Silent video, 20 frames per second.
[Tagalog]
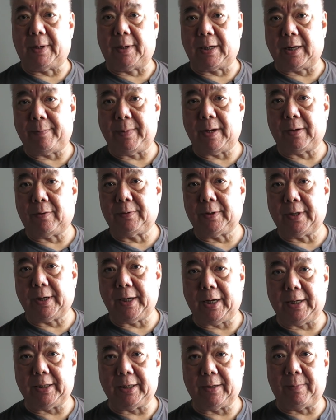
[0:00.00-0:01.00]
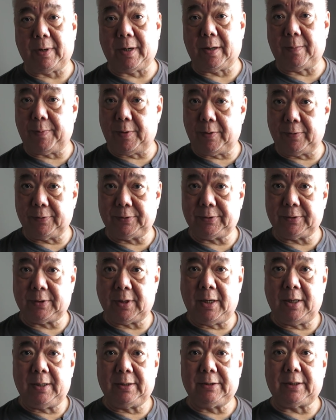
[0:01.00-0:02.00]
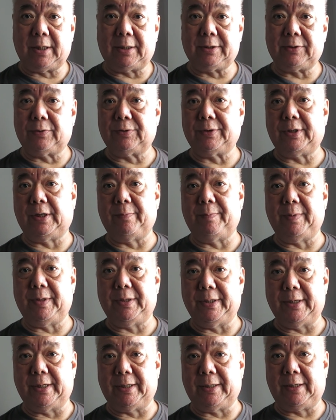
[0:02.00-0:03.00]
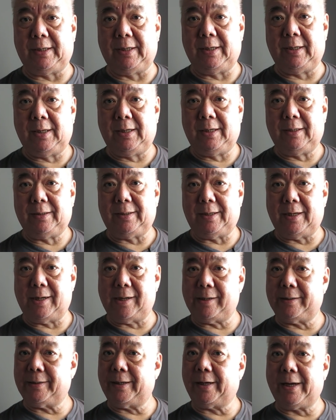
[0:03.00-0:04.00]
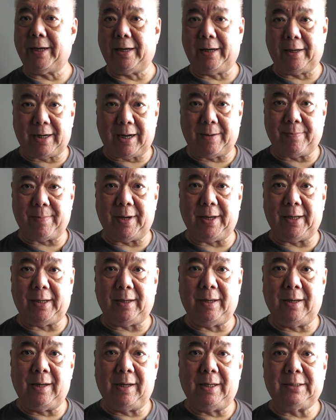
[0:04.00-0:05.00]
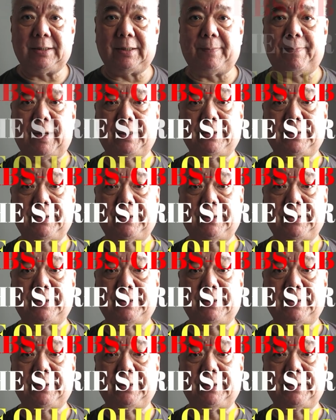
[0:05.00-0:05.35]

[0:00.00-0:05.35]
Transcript: Marami akong nakikita mga post sa social media na nakikiramay sa